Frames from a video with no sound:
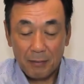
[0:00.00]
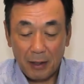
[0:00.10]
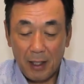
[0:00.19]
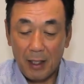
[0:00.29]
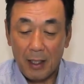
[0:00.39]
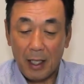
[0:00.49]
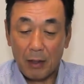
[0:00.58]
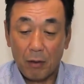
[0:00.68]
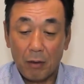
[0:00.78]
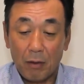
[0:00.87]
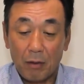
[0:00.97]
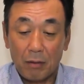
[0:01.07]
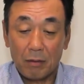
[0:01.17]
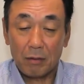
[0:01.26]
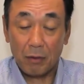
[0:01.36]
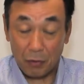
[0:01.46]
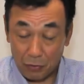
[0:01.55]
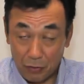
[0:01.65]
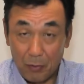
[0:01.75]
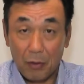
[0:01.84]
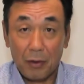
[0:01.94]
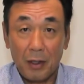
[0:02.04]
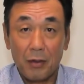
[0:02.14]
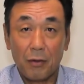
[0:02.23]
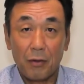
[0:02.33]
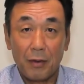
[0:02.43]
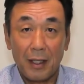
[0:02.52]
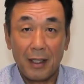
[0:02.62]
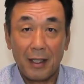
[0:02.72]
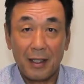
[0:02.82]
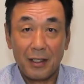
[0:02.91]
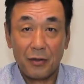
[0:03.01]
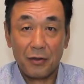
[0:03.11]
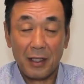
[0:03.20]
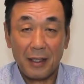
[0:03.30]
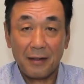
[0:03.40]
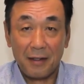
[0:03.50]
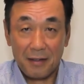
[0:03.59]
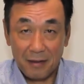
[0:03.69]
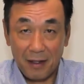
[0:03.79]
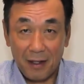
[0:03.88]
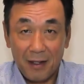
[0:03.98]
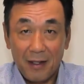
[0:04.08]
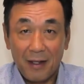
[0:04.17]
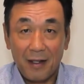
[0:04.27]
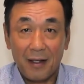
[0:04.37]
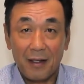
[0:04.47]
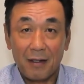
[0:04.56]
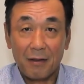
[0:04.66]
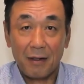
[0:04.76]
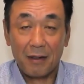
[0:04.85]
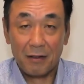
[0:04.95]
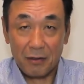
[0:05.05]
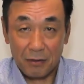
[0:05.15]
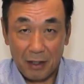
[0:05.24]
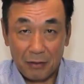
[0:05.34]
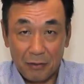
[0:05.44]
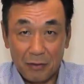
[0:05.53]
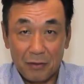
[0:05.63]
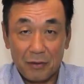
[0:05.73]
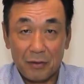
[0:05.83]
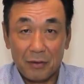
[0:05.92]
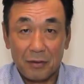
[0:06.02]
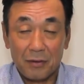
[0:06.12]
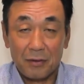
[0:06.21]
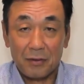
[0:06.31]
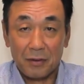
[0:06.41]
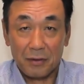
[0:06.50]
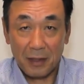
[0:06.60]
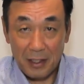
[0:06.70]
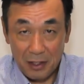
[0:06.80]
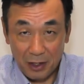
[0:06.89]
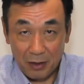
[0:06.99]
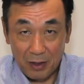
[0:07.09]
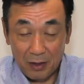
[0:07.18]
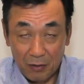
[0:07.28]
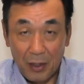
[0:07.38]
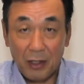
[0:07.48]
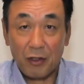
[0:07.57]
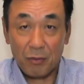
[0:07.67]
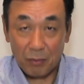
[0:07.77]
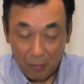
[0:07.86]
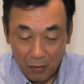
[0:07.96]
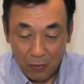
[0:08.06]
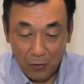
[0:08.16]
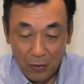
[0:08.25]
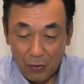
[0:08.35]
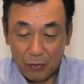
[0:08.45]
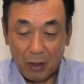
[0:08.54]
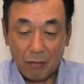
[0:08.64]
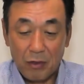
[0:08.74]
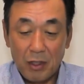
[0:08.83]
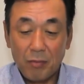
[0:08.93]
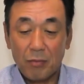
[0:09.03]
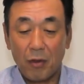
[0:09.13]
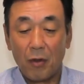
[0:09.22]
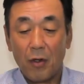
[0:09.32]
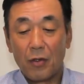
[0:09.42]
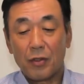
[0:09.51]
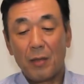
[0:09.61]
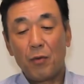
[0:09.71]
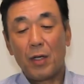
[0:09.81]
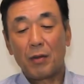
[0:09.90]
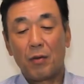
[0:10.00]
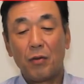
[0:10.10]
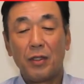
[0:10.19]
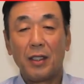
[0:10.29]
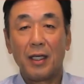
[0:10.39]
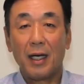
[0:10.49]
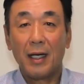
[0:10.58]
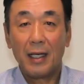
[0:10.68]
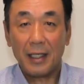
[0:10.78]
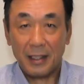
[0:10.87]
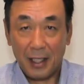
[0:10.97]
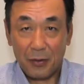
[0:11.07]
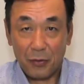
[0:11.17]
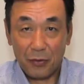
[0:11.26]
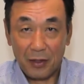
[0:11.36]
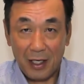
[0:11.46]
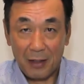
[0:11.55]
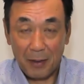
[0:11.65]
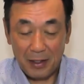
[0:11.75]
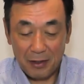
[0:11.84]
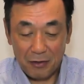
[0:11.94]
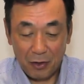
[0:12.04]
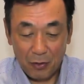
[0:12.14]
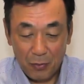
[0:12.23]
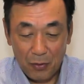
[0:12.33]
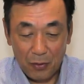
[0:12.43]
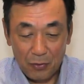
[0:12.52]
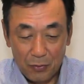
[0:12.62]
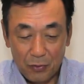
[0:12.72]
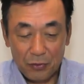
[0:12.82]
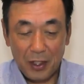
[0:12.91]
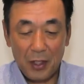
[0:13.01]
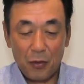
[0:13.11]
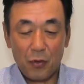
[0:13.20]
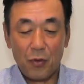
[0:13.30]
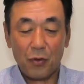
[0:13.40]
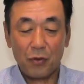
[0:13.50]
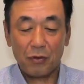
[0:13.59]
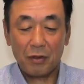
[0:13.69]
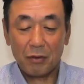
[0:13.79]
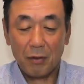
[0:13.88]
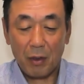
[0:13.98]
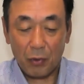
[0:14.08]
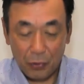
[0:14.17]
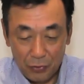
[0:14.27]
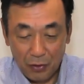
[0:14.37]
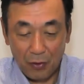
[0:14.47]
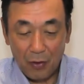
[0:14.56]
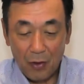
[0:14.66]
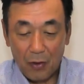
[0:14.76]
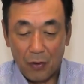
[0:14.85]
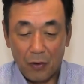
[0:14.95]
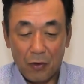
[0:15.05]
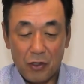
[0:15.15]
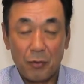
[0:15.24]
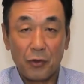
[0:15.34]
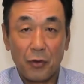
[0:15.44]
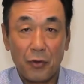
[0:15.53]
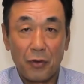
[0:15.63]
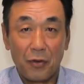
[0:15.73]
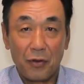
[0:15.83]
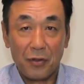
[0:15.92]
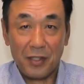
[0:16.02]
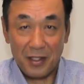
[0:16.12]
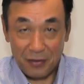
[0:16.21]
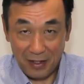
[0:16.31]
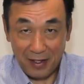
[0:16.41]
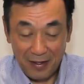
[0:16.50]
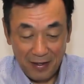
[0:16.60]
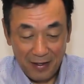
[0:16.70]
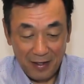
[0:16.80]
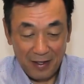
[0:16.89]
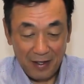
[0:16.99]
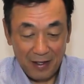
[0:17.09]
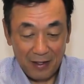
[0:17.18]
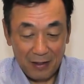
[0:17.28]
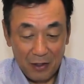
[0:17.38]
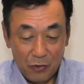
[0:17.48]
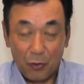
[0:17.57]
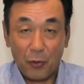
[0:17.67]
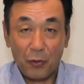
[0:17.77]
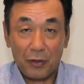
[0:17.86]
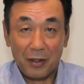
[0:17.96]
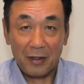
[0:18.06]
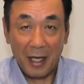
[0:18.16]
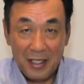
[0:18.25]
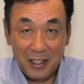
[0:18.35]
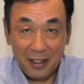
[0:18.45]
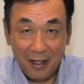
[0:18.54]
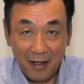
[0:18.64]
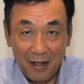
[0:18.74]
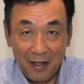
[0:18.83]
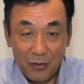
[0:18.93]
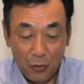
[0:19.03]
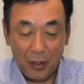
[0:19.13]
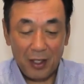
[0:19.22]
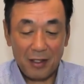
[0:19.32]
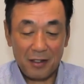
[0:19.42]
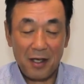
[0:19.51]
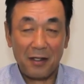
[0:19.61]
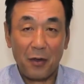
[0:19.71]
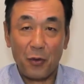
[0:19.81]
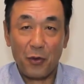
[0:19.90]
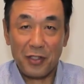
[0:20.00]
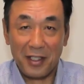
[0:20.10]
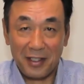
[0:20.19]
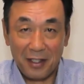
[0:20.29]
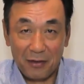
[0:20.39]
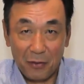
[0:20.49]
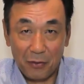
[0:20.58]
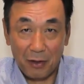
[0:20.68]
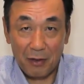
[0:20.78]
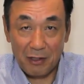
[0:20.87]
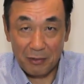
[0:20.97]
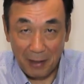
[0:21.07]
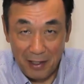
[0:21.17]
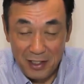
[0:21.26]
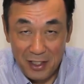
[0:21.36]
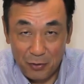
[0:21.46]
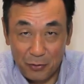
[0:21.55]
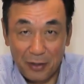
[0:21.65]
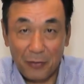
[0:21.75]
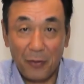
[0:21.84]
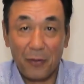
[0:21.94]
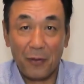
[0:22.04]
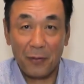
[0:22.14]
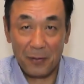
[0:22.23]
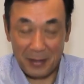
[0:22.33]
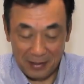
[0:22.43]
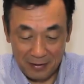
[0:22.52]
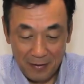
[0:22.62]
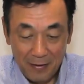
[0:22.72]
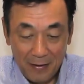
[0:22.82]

ただ両方ともいいところは非常にあってですね、中学の軟式の野球部もクラブチームもそれはもう本人が行きたいところでやればいいんですけども、この星稜高校っていうのはほとんど地元の選手で、それも軟式でそれから全員で甲子園に来たっていうことはこれは素晴らしいことだと思います。